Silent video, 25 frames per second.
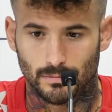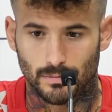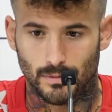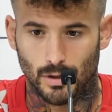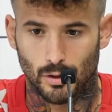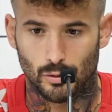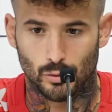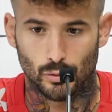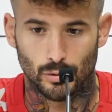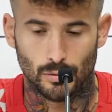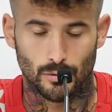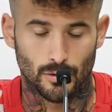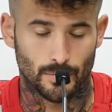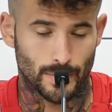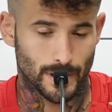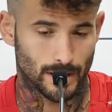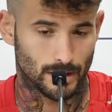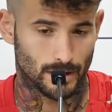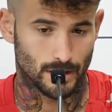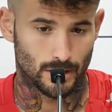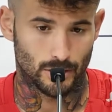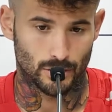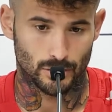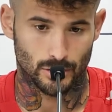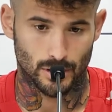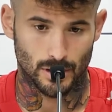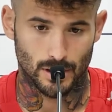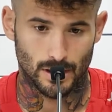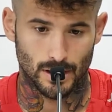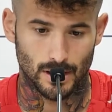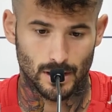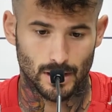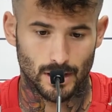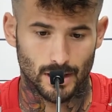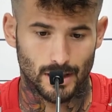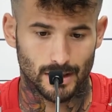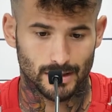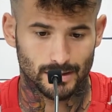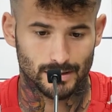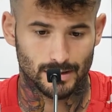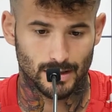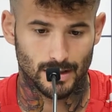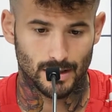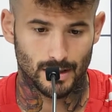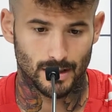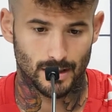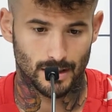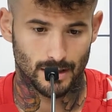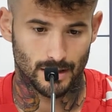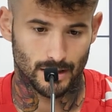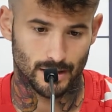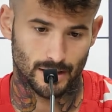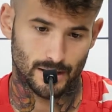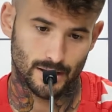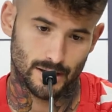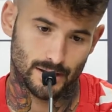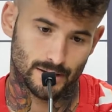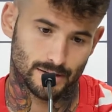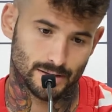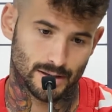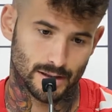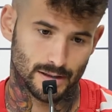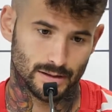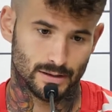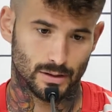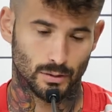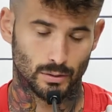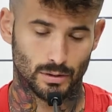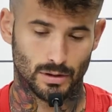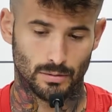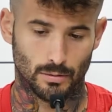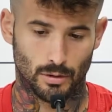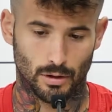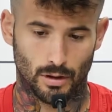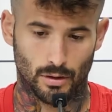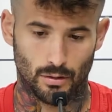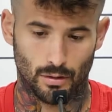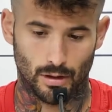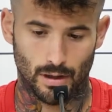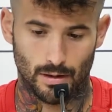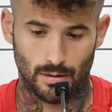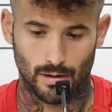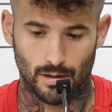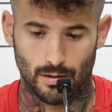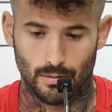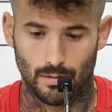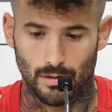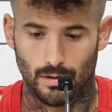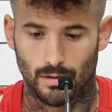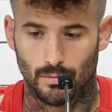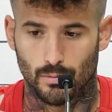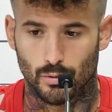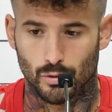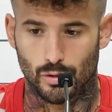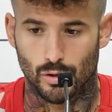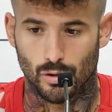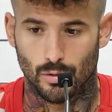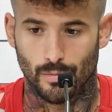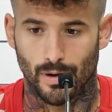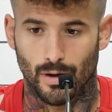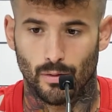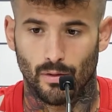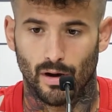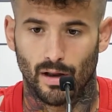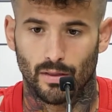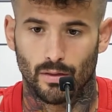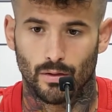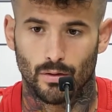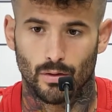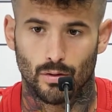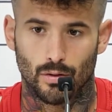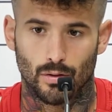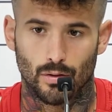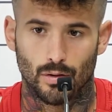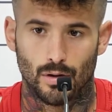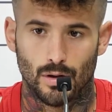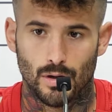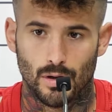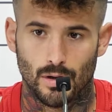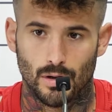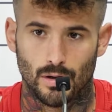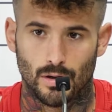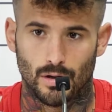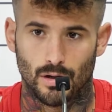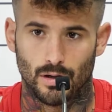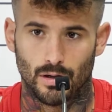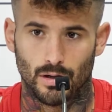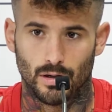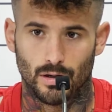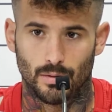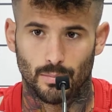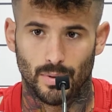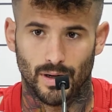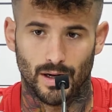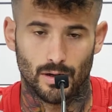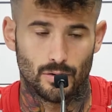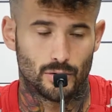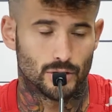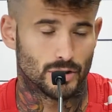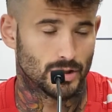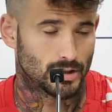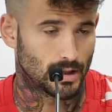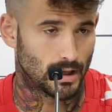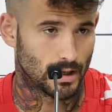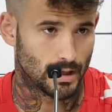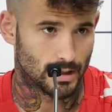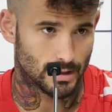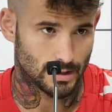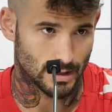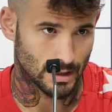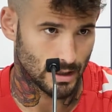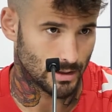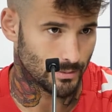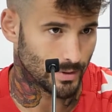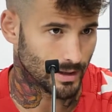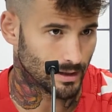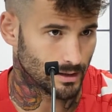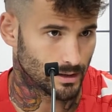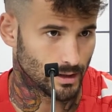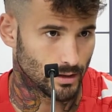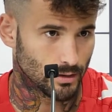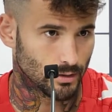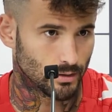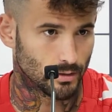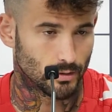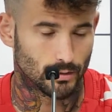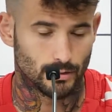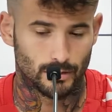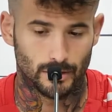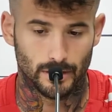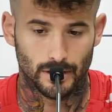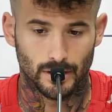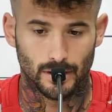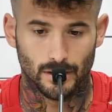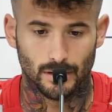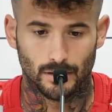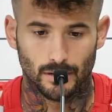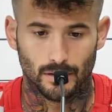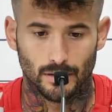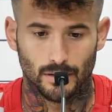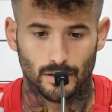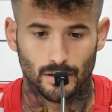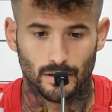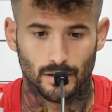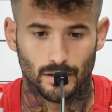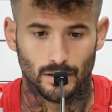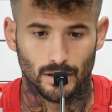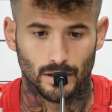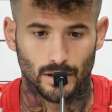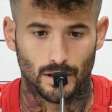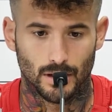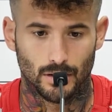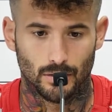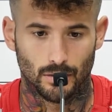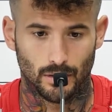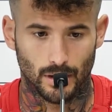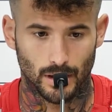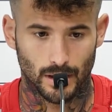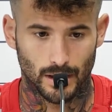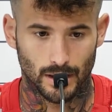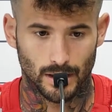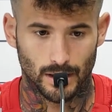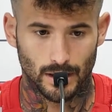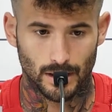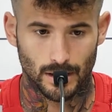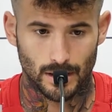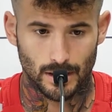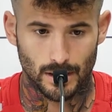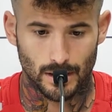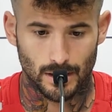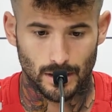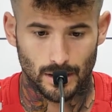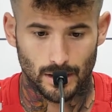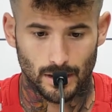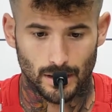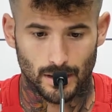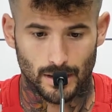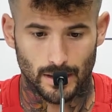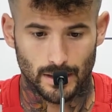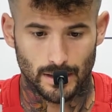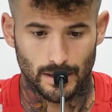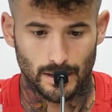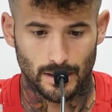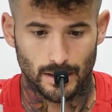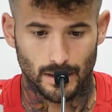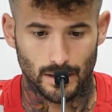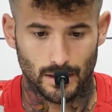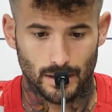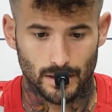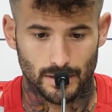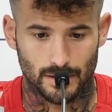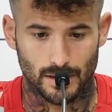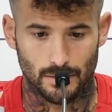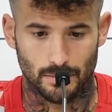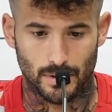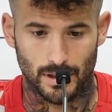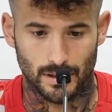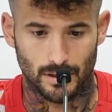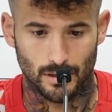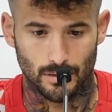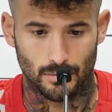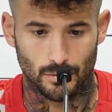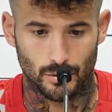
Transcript: los últimos partidos hasta, hasta este último creo que hemos ido mejorando eh, pequeños detalles cada partido, ¿no? Y, creo que, que, este partido,